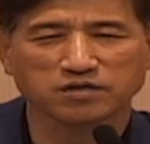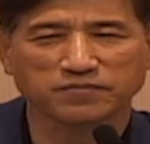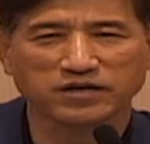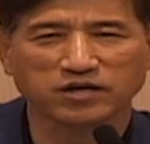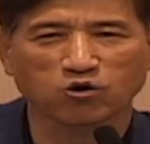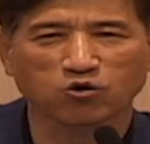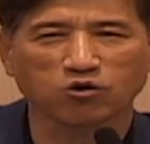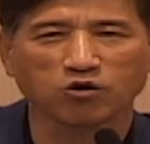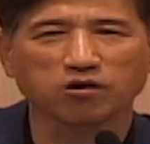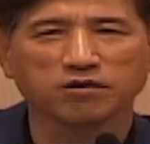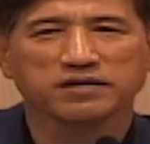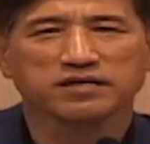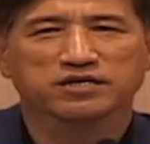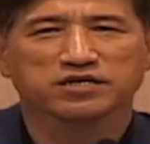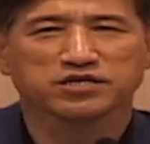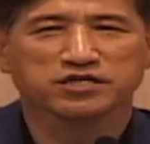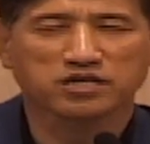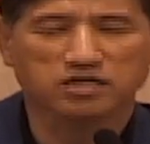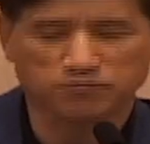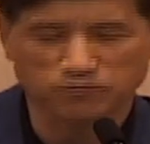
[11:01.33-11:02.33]
바라고
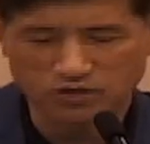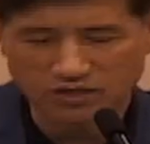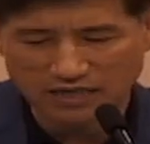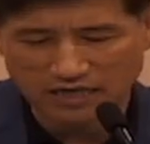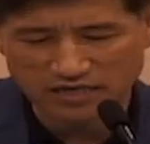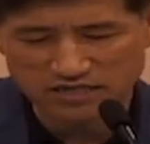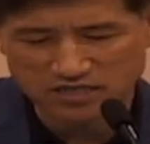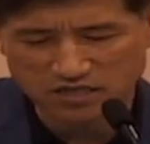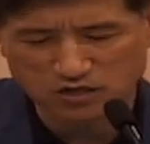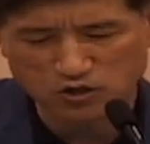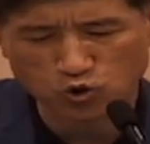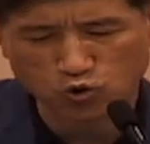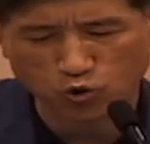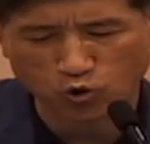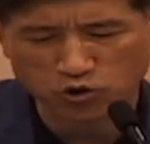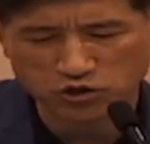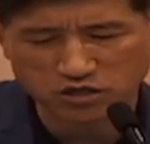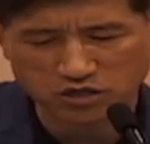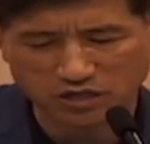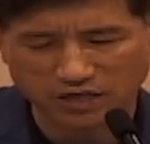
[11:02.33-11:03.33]
여러분 가슴을
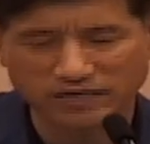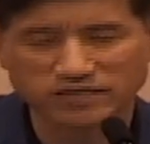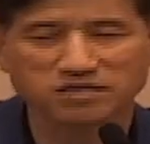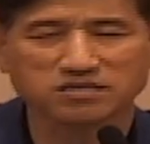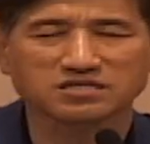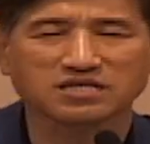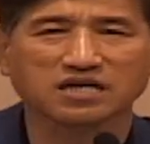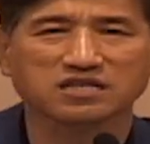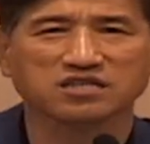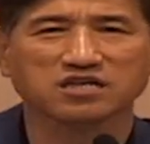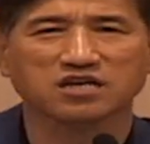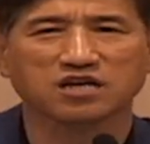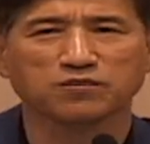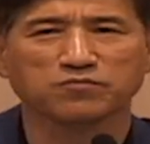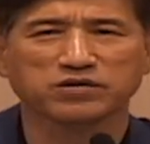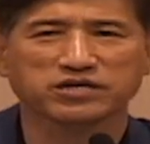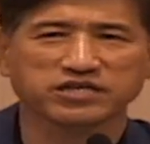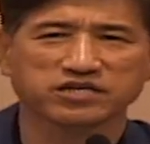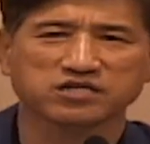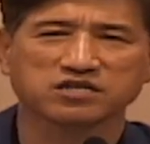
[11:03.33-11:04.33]
공격하는 사탄의
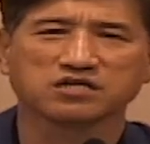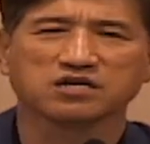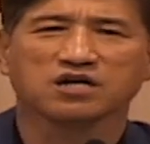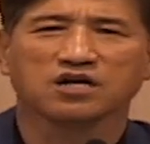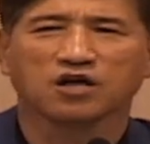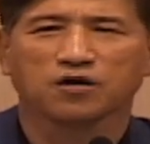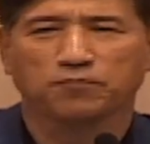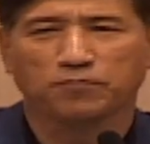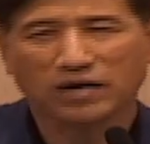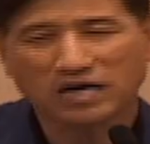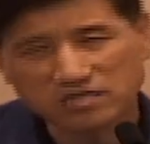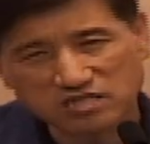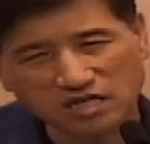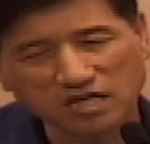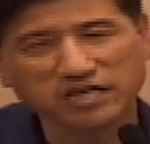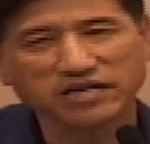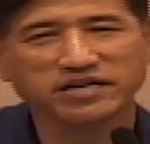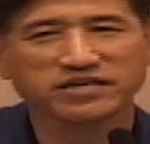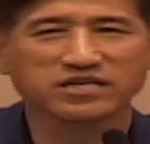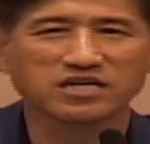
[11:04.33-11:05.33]
머리를
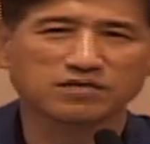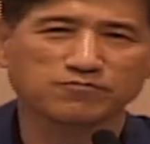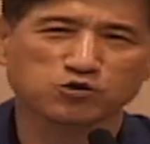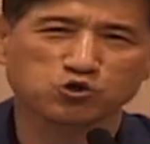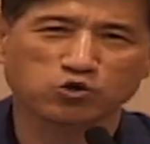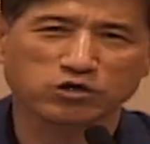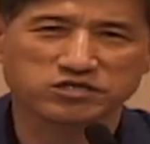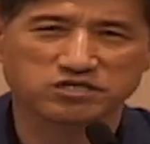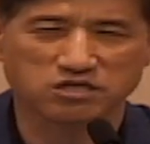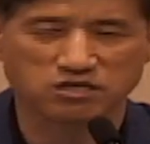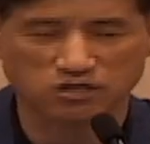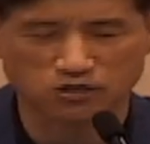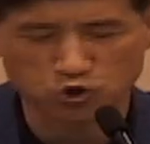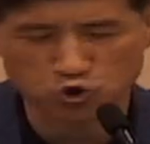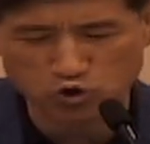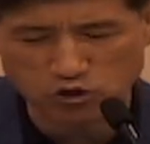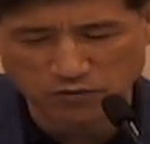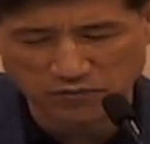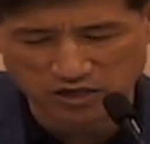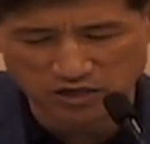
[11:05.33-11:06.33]
박살내는 여러분 되시기를
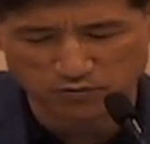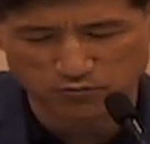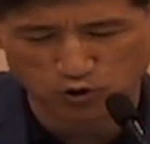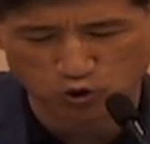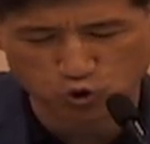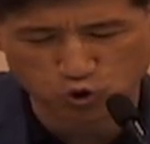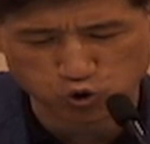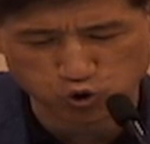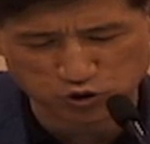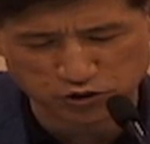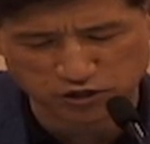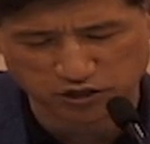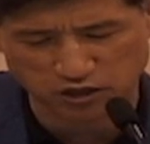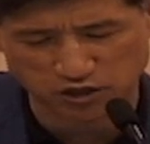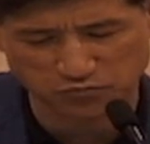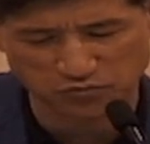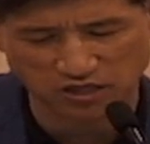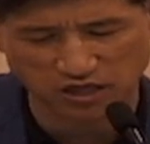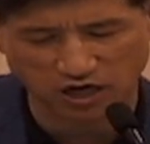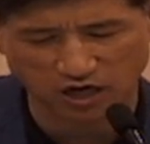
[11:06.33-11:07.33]
주님의 이름으로
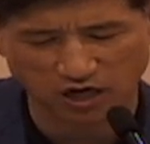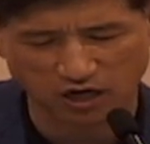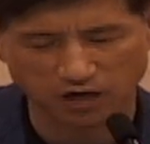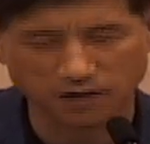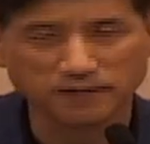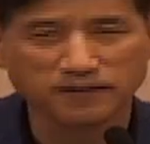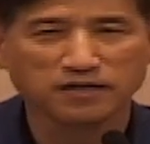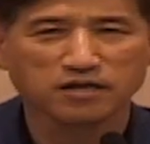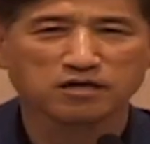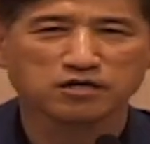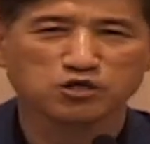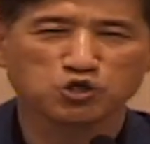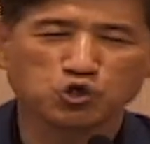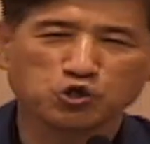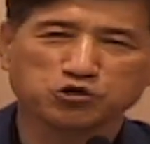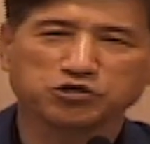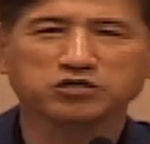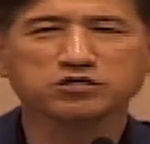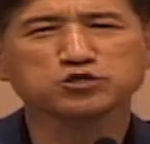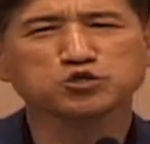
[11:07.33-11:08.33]
축원드립니다.
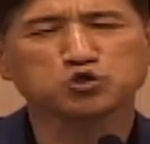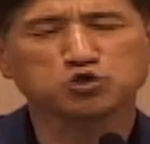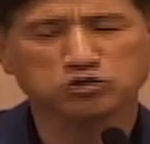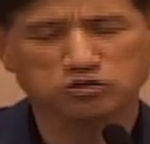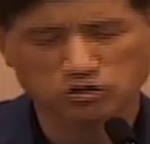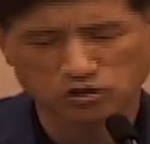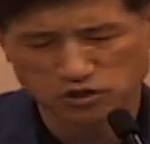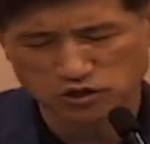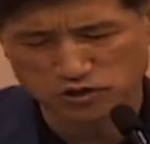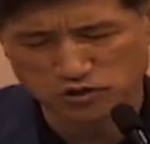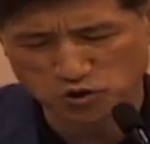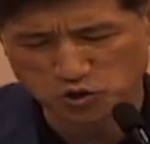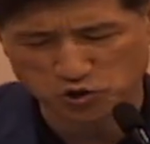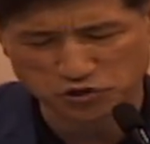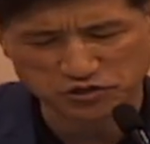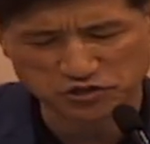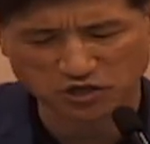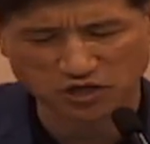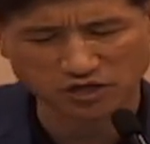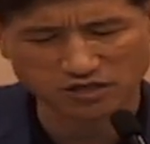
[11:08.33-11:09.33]
이 영적인
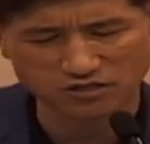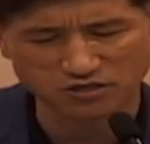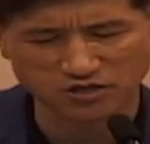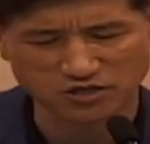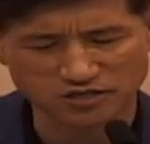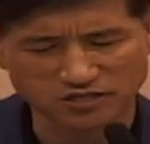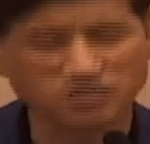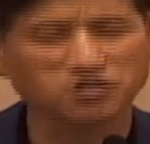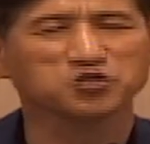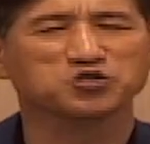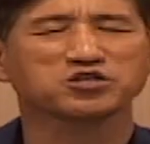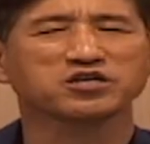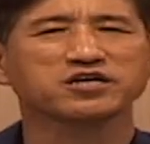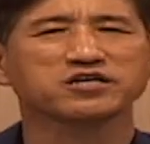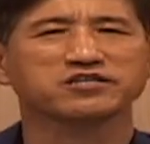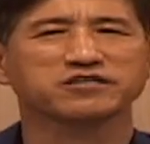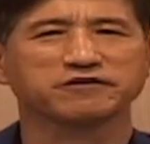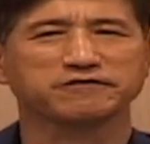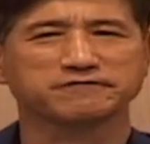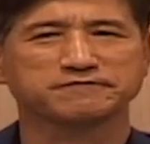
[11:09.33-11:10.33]
전쟁에서
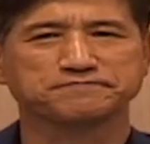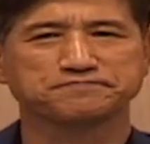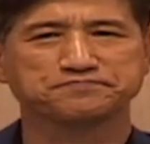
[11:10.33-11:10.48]
승리해야 돼요.